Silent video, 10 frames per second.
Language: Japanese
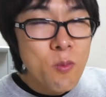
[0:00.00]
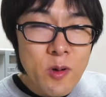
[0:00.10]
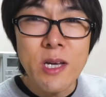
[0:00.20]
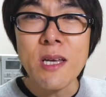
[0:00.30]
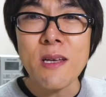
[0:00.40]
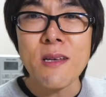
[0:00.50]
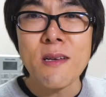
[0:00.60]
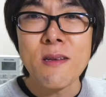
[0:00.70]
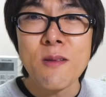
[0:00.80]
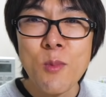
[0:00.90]
重い
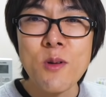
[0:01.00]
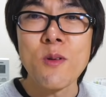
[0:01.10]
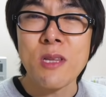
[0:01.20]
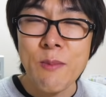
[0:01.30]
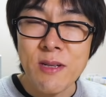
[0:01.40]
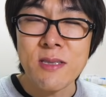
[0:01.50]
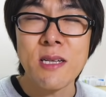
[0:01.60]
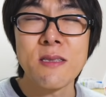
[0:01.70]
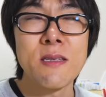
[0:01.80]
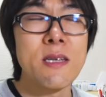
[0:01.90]
ものを食べる
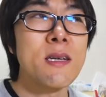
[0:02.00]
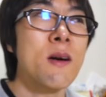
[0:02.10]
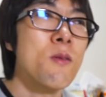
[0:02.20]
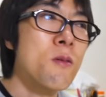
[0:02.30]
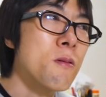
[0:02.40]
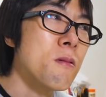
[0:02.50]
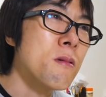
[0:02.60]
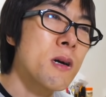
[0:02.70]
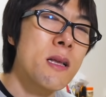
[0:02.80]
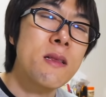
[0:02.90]
撮影が
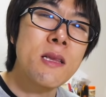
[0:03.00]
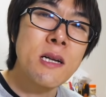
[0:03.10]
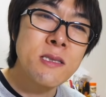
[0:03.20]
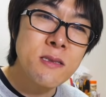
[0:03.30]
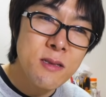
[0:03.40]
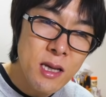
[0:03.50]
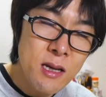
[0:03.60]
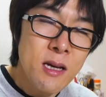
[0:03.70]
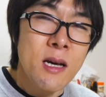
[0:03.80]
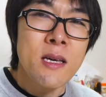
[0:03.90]
多かったりするの
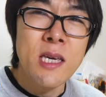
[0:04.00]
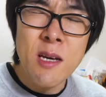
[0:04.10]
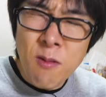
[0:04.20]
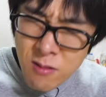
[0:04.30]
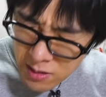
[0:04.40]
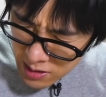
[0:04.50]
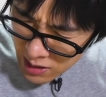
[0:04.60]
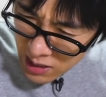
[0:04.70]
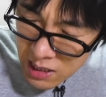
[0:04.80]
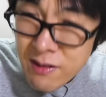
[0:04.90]
で基本
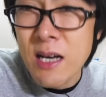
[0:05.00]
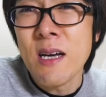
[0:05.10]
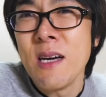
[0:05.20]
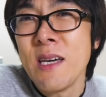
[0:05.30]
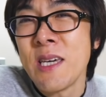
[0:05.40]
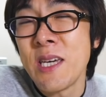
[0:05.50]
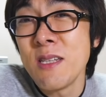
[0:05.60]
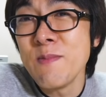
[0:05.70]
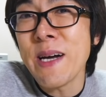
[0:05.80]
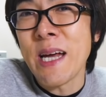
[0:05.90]
的には
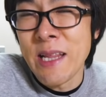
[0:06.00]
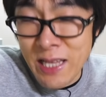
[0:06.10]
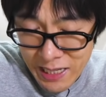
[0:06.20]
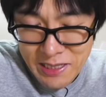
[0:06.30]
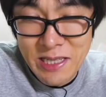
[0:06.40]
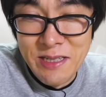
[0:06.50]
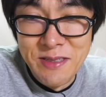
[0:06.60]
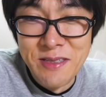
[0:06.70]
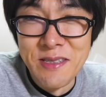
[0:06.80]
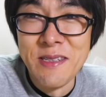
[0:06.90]
昼間やりたいってい
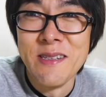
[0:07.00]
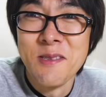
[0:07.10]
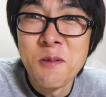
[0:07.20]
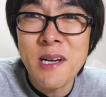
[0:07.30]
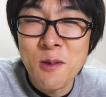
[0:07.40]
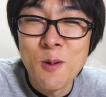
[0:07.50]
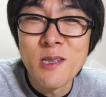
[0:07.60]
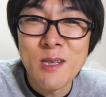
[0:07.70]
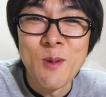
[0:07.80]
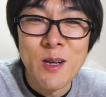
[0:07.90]
うのがど
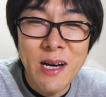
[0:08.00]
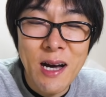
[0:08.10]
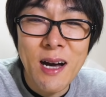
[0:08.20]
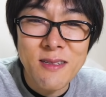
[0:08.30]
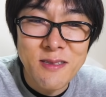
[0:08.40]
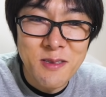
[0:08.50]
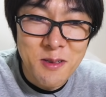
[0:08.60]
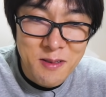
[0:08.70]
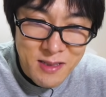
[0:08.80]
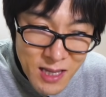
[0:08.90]
うしてもある
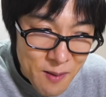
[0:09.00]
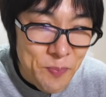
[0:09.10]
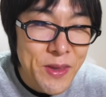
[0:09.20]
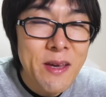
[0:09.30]
ので